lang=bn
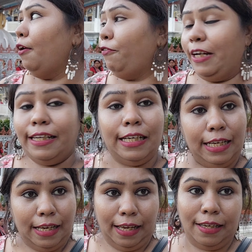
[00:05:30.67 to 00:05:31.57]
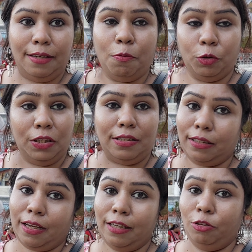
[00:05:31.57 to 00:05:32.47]
ফ্রেন্ডলি এই মন্দিরটা
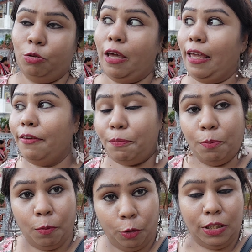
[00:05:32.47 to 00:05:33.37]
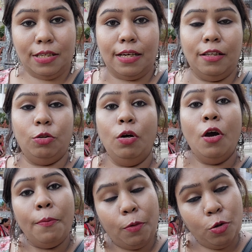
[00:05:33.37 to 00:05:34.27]
তা কিন্তু নয় এই মন্দিরটার কিন্তু
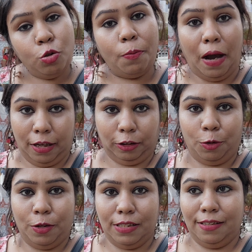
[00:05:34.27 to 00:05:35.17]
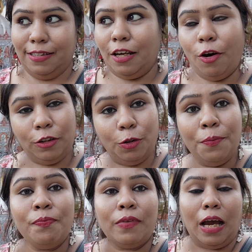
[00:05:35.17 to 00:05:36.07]
প্রচুর মাহাত্ম রয়েছে যেটা হয়তো
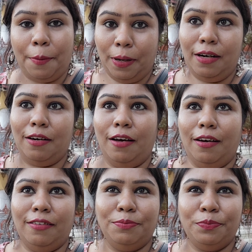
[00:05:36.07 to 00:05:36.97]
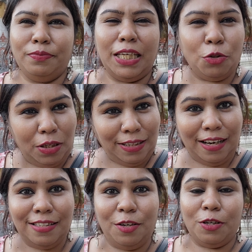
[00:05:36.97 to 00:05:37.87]
আমার কিছুটা
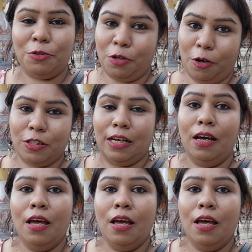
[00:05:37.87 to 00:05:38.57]
জানা ছিল কিছুটা অজানা